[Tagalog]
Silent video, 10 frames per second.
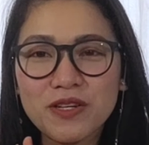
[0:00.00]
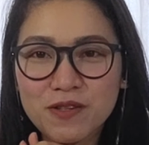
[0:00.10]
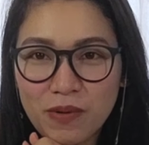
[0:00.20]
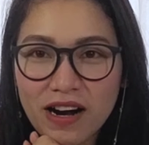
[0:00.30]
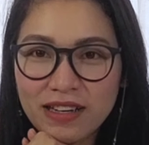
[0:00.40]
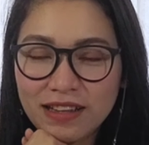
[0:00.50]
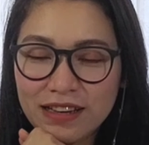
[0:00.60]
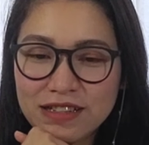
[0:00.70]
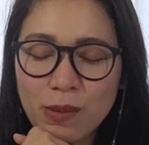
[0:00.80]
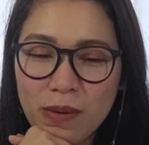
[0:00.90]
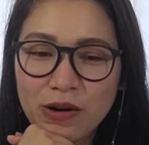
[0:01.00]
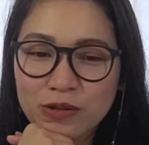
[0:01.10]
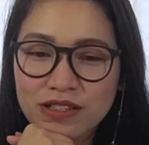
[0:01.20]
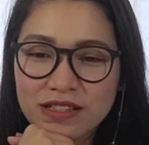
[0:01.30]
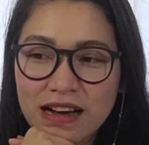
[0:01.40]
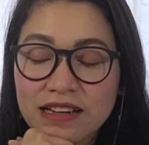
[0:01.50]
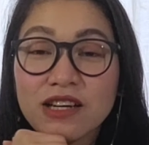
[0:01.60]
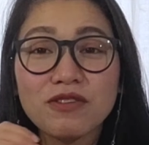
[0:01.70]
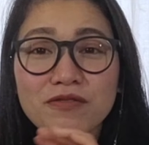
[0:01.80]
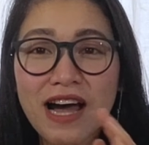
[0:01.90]
first part is about sa
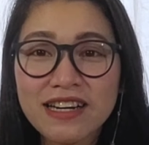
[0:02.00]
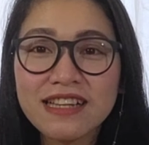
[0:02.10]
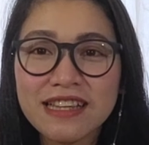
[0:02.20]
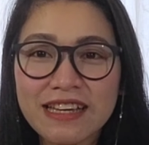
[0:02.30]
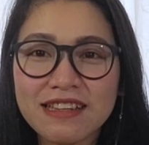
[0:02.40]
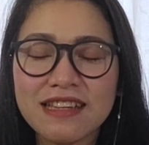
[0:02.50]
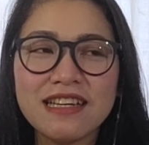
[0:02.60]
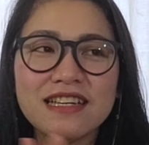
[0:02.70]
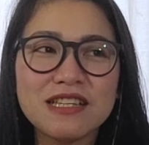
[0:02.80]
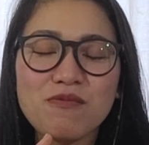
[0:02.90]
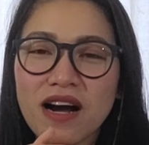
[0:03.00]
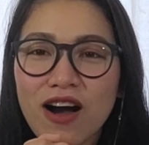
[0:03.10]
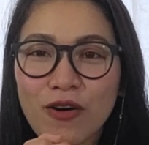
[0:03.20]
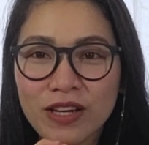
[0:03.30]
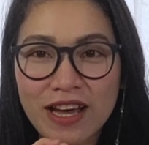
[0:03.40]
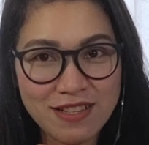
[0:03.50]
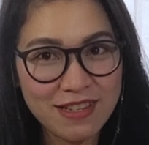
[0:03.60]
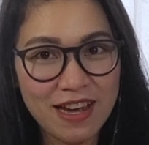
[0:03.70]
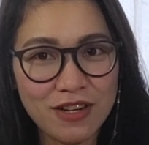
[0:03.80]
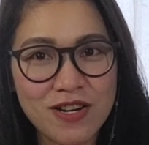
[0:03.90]
nagwa-viral lately ng mga online
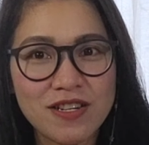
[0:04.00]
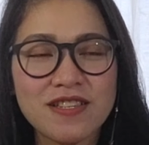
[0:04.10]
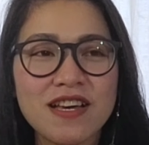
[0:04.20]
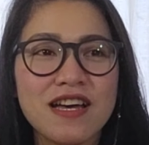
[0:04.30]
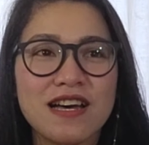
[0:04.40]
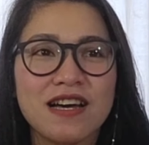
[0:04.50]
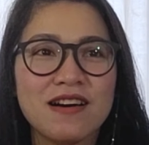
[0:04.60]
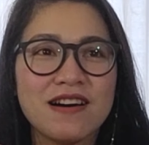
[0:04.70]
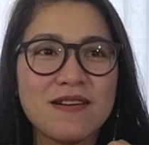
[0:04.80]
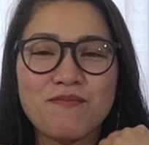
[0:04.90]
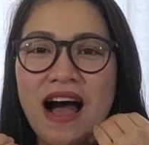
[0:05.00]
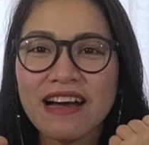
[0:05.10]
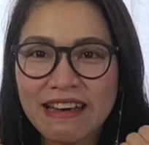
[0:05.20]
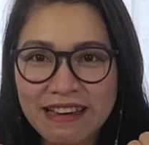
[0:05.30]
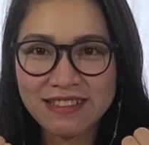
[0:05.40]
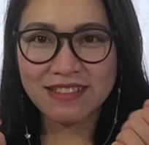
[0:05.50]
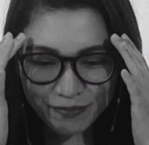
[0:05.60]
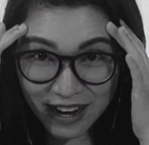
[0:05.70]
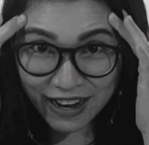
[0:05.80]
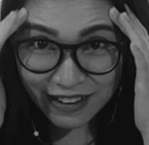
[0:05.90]
sellers. Bakit?
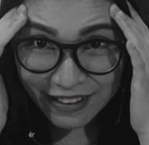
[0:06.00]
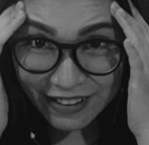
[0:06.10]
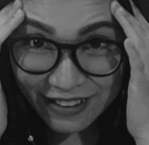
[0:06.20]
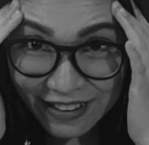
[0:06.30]
Ba? Ba?